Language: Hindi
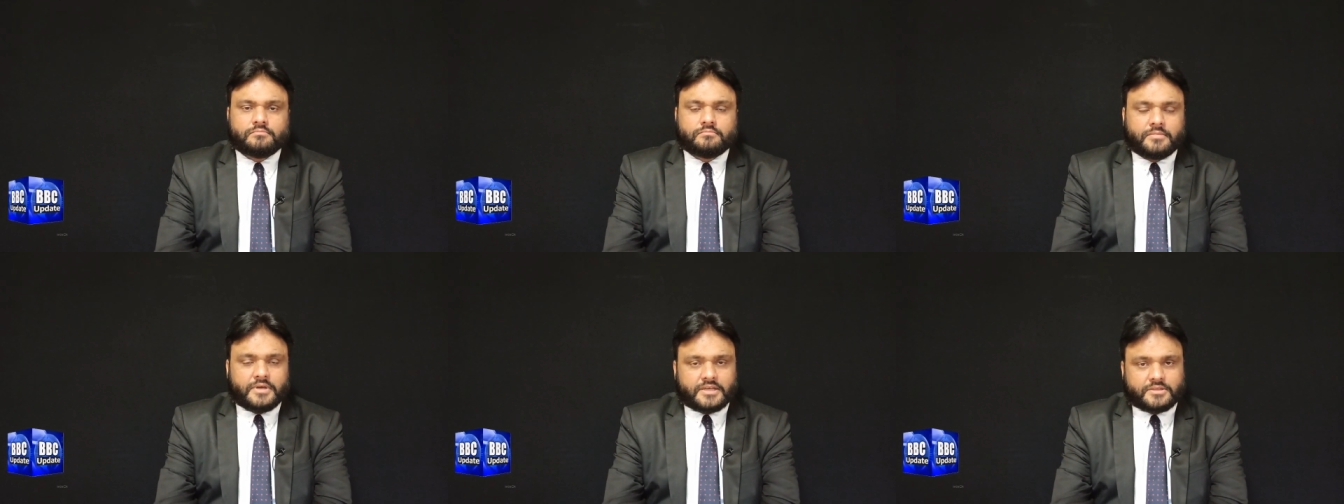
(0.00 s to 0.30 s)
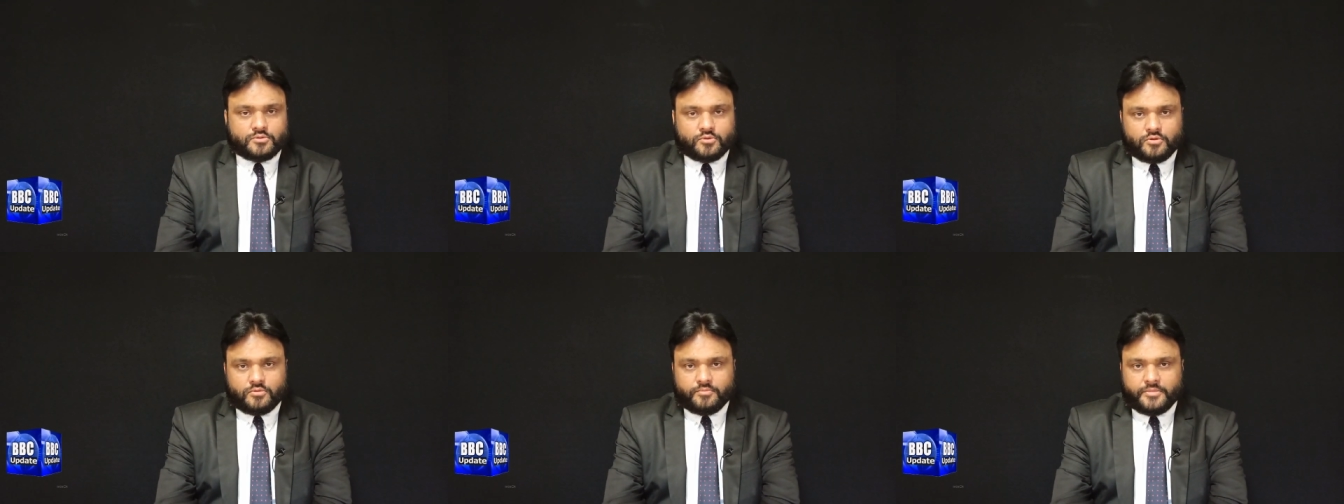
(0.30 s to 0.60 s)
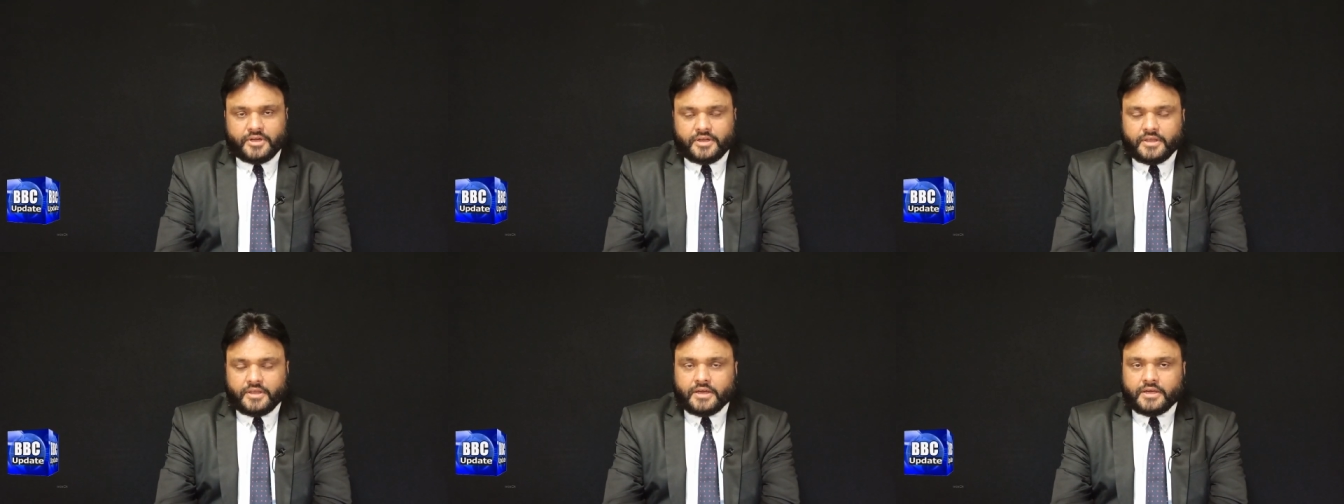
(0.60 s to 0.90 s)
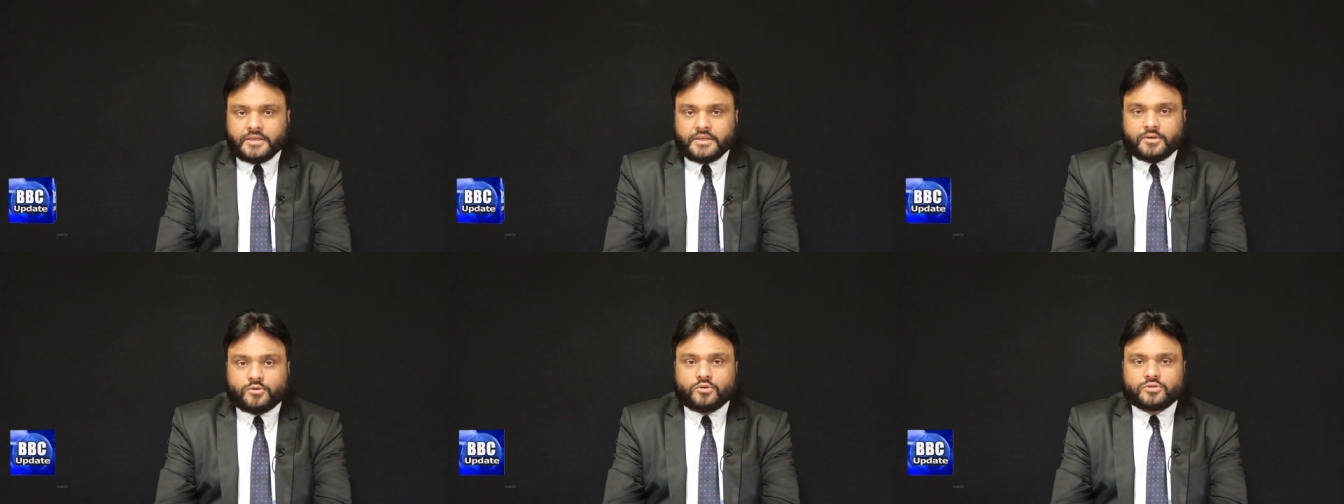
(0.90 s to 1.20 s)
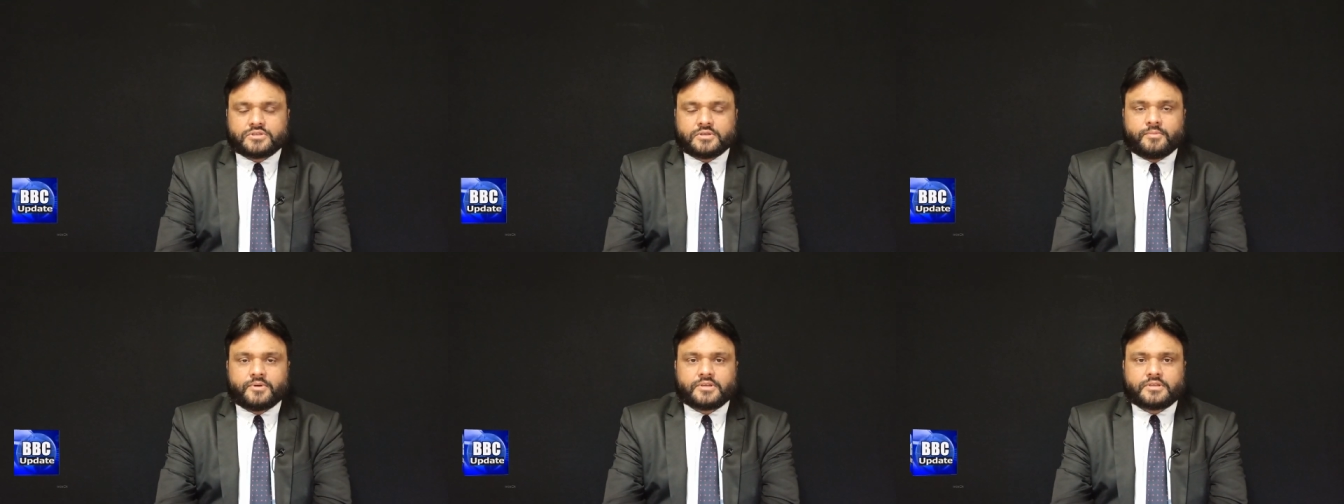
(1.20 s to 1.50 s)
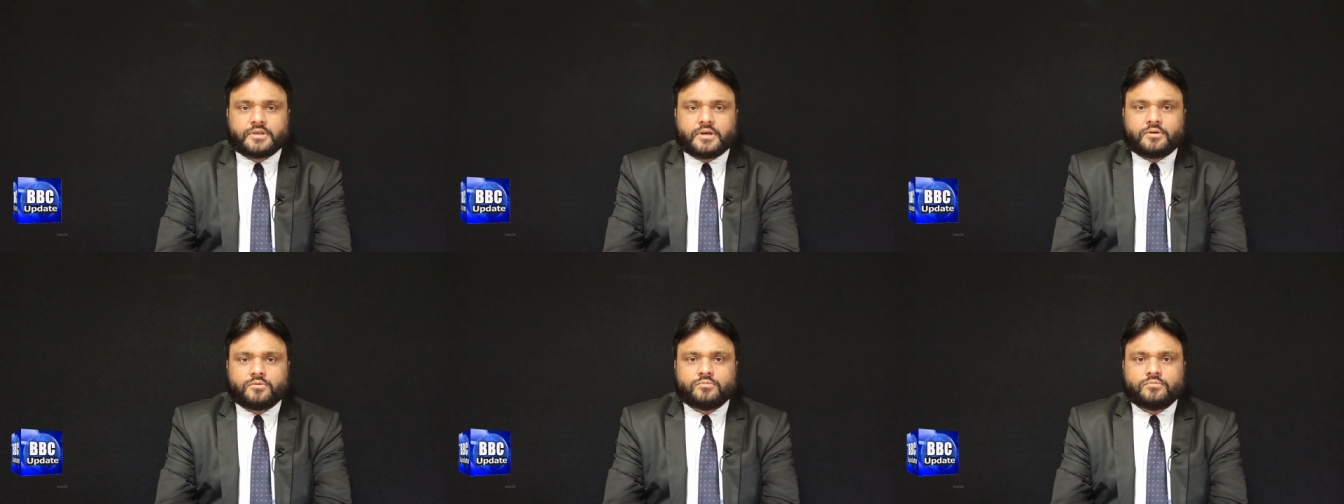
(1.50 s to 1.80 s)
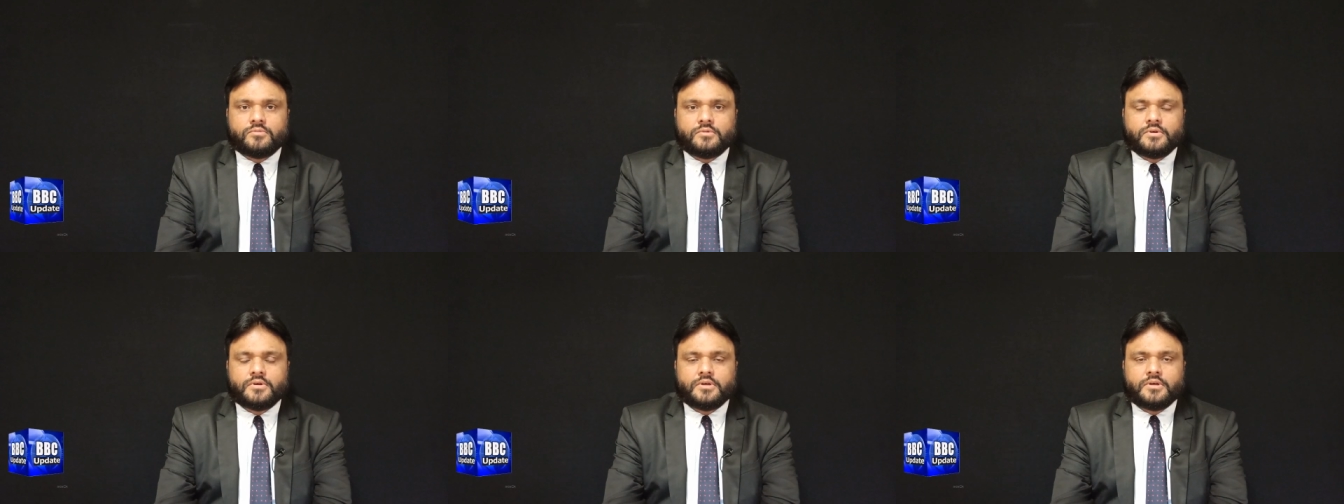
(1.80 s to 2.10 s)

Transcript: मैं तो मीडिया ही को समझता हूँ